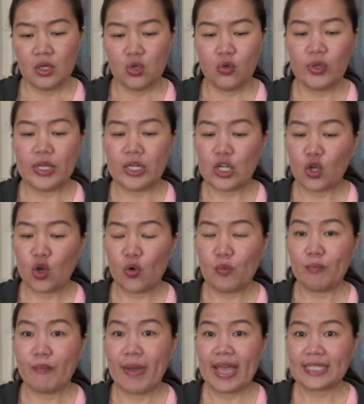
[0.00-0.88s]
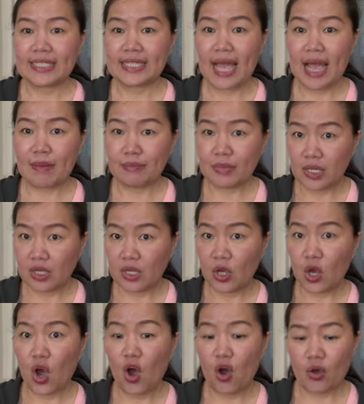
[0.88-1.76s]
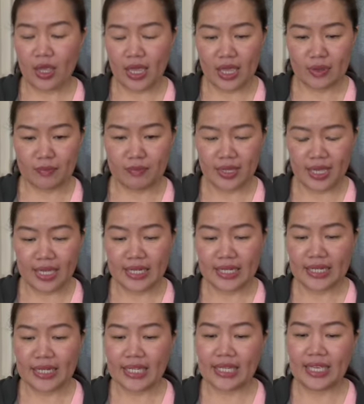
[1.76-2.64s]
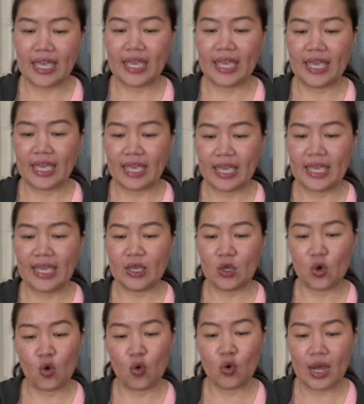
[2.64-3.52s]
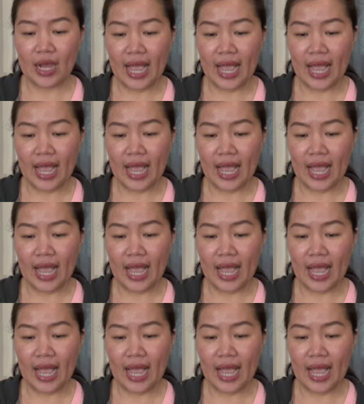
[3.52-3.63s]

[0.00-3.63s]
หน่วยโดรมแปดสามหนึ่งของ เอ็ม เอ็น ดี เอ เอ โก